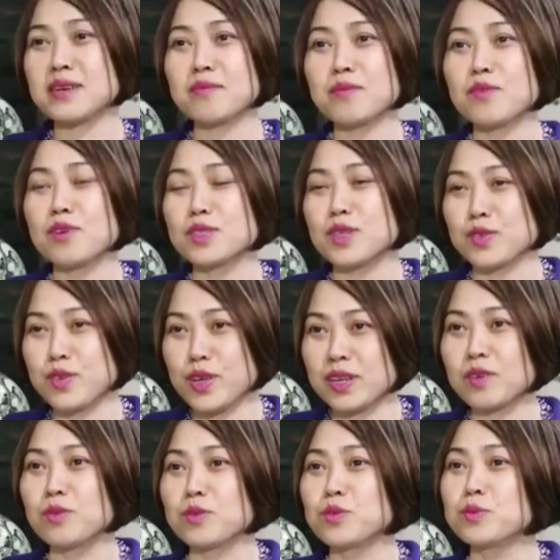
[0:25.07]
trong cuộc trò chuyện
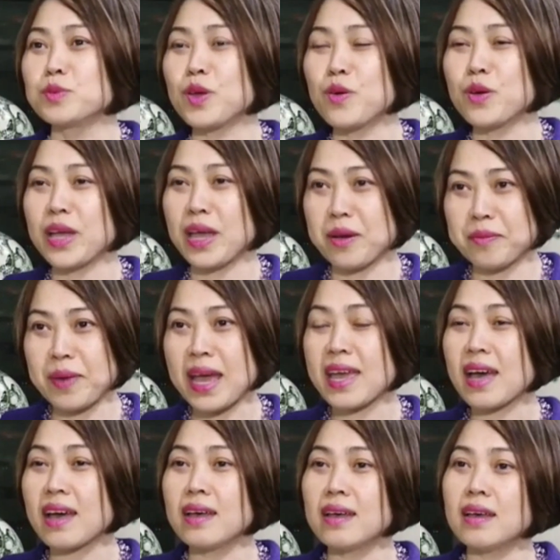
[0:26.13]
của chúng tôi ngày hôm nay
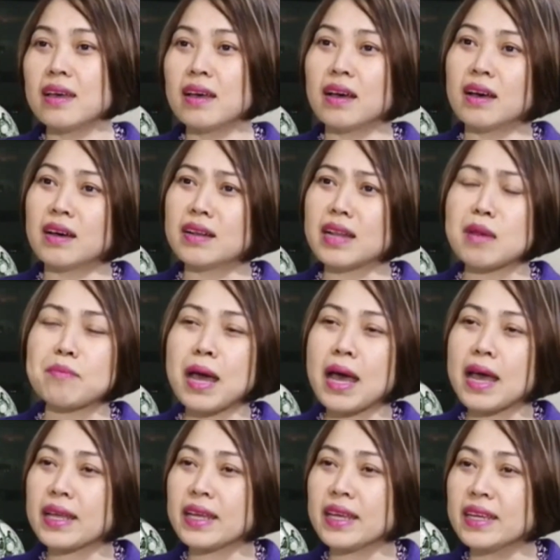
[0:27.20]
ạ. À, năm
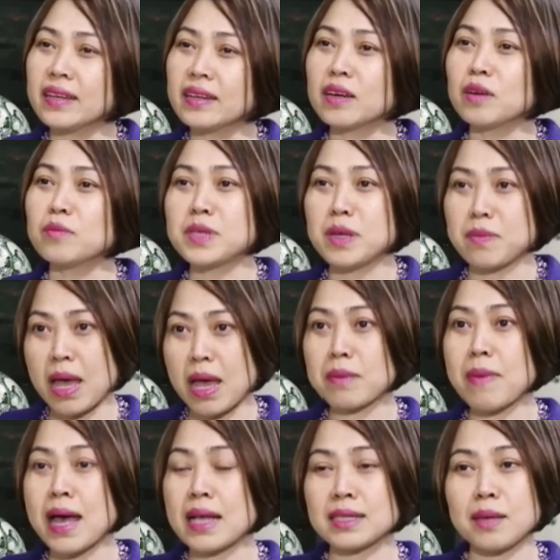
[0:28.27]

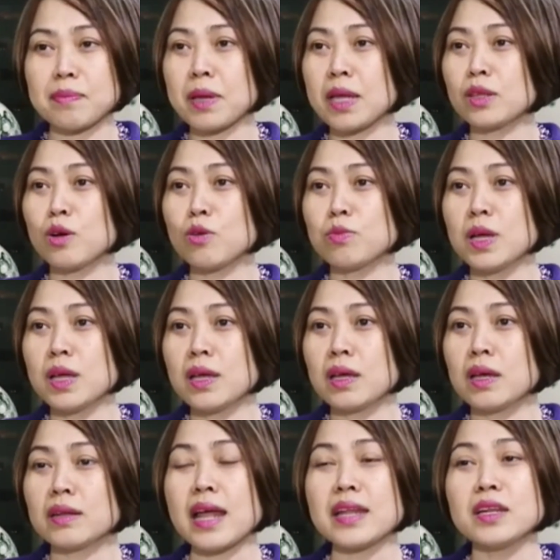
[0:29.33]
2023 sắp kết thúc,
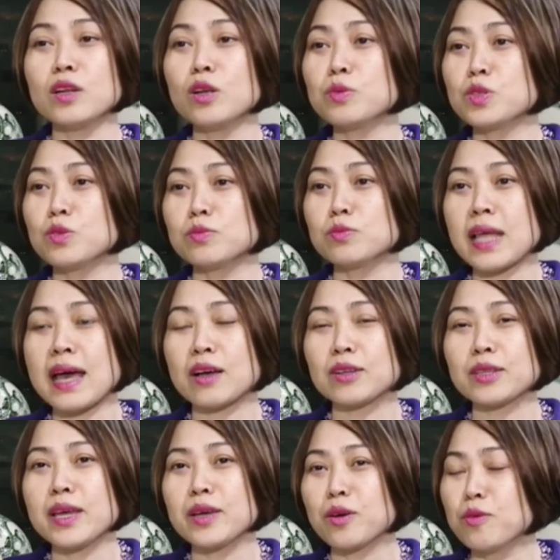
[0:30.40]
đã đến lúc chúng ta có
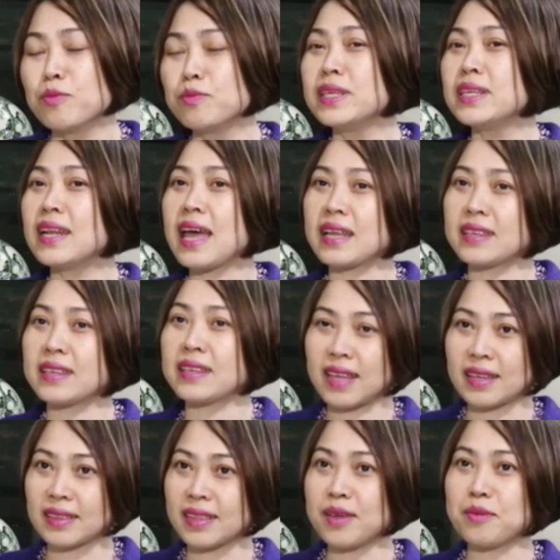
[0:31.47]
thể cùng nhìn lại những
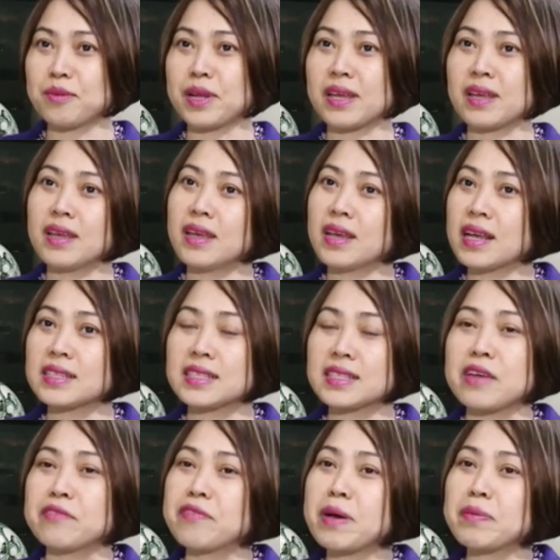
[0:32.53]
thành tựu này, các
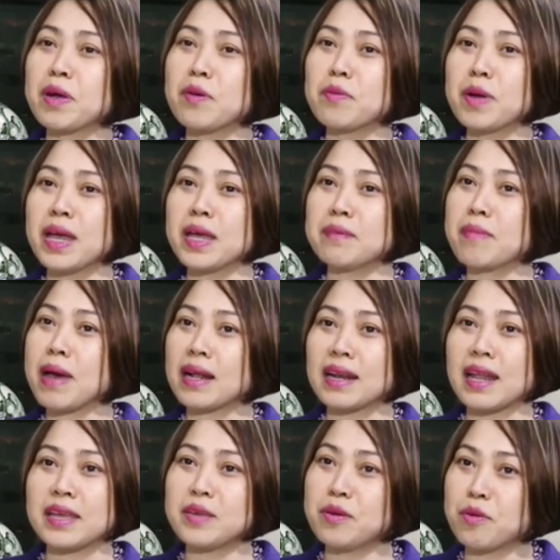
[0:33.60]
giải pháp công nghệ mang
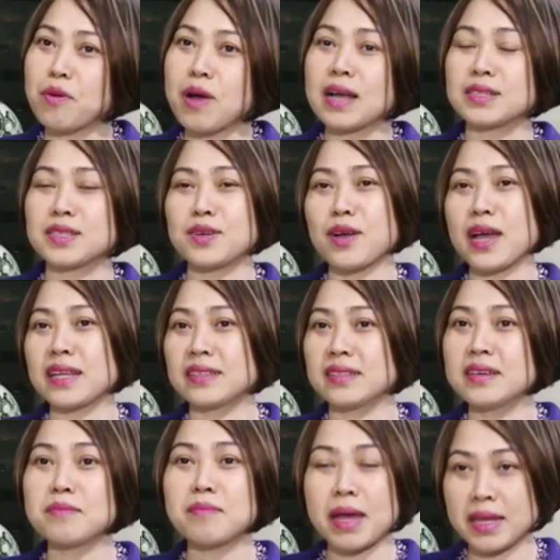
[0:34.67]
lại hiệu quả cho ngành
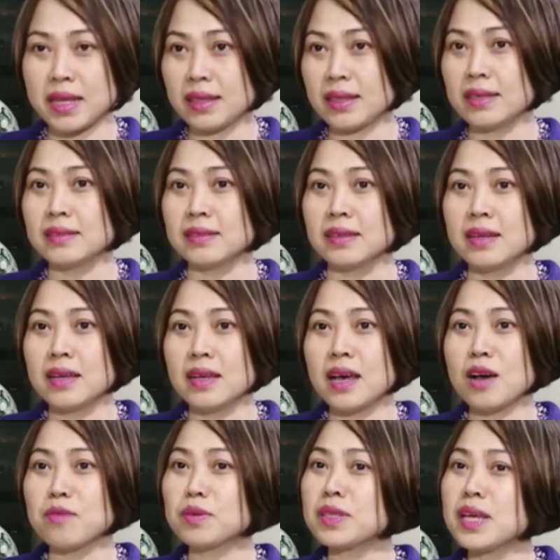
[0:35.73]
thương mại điện tử.
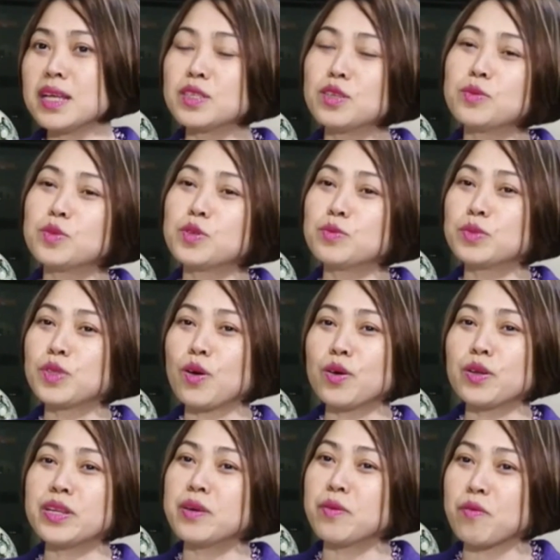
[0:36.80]
Ông có thể giúp chúng
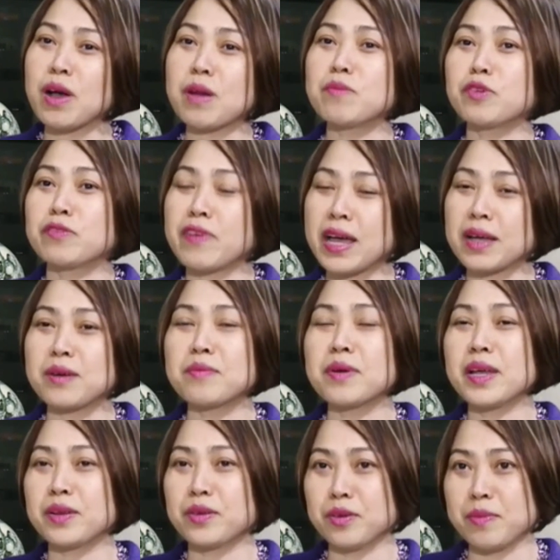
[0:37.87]
tôi điểm qua một vài công
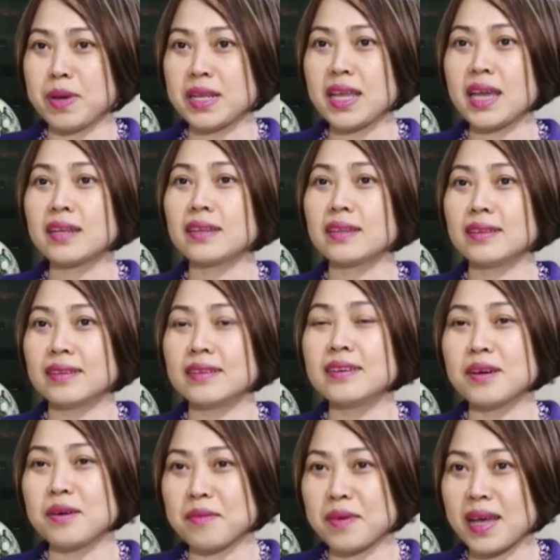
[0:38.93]
nghệ nổi bật nhất,
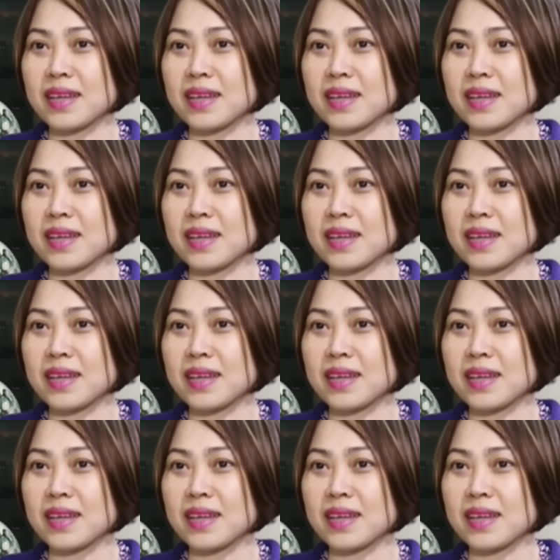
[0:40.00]
được không